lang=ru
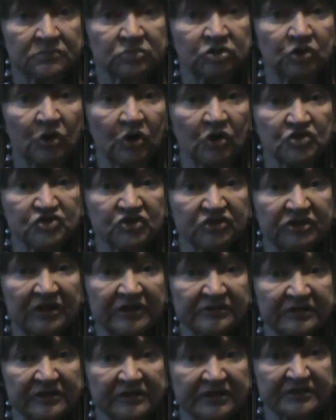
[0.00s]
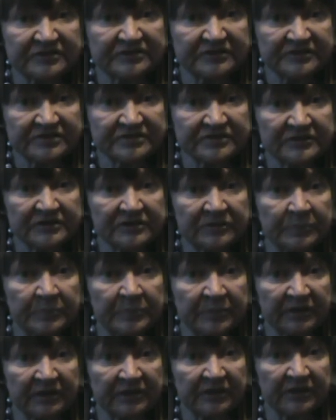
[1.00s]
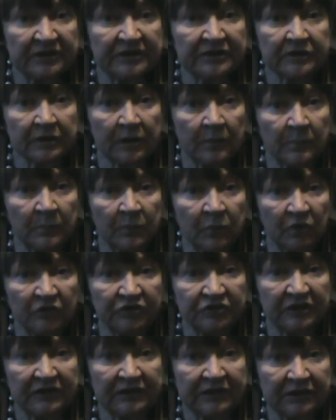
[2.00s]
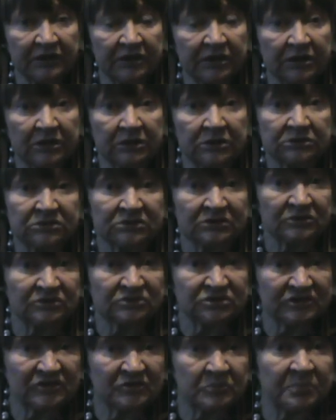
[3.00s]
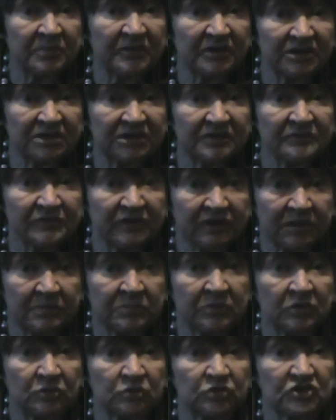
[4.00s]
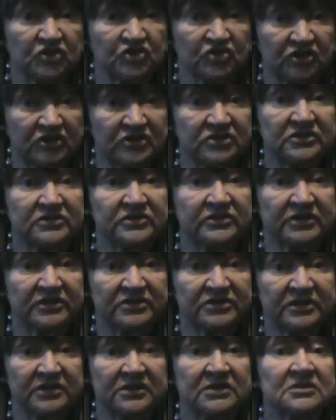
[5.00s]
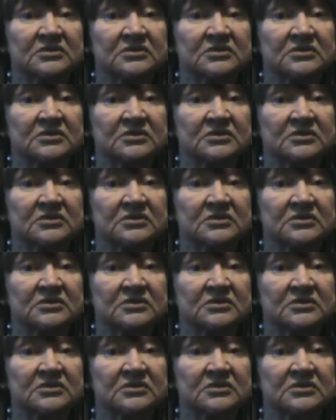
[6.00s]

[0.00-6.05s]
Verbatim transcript: Тоже тогда родители бегали, работали – но у них было время уложить детей